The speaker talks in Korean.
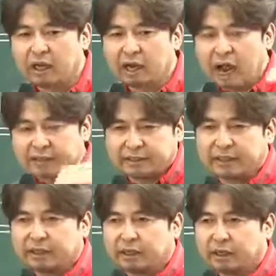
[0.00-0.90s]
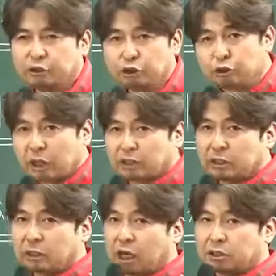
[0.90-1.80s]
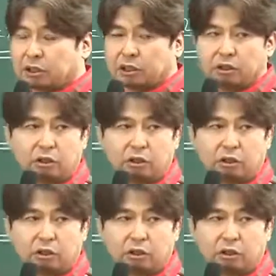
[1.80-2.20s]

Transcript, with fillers: 학생들, 쉬운 건 학생들 가르치겠죠?